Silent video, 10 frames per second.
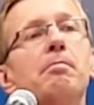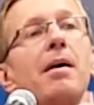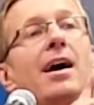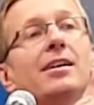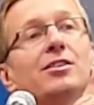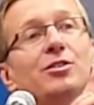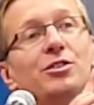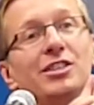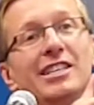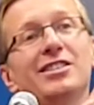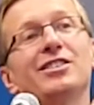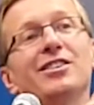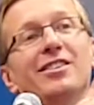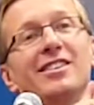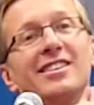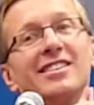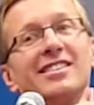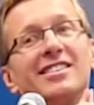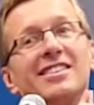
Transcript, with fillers: bardzo często